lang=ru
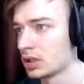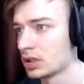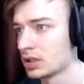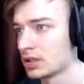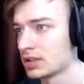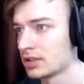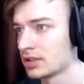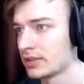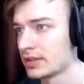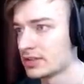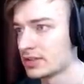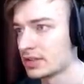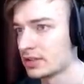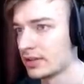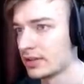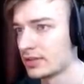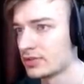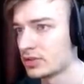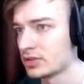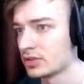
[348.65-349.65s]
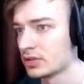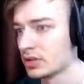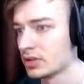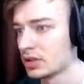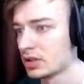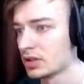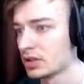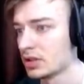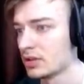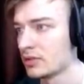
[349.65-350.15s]
Давай, закрывай.
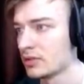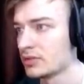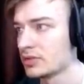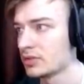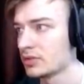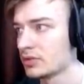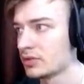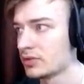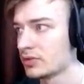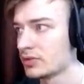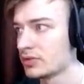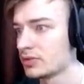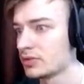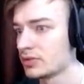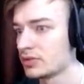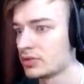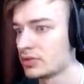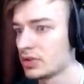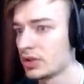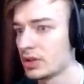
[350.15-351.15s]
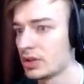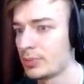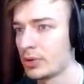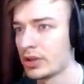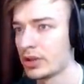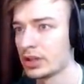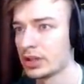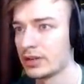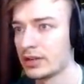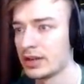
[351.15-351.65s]
Все, я
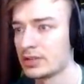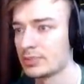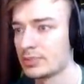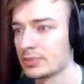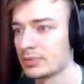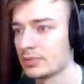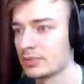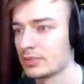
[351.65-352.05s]
понял, давайте.